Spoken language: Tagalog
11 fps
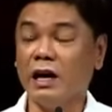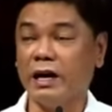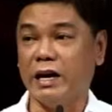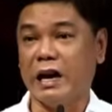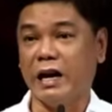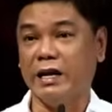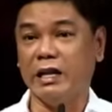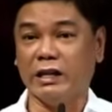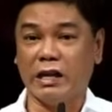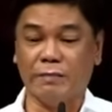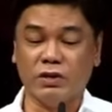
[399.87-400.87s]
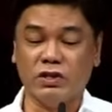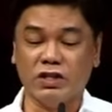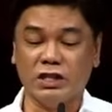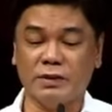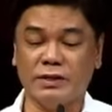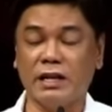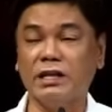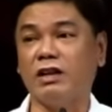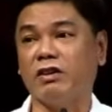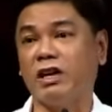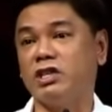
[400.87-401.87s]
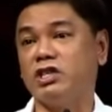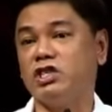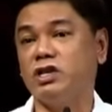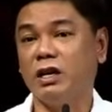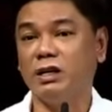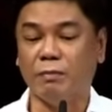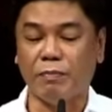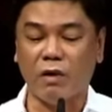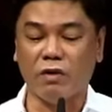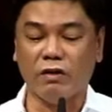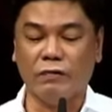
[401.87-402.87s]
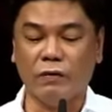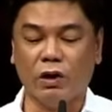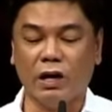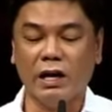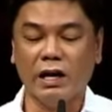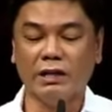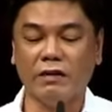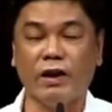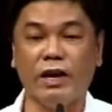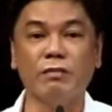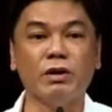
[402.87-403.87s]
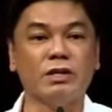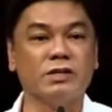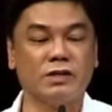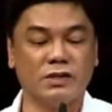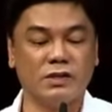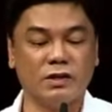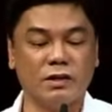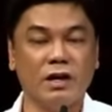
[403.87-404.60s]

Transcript: Kaya lagi nilang napagchichismisan, the rich, the powerful, the famous.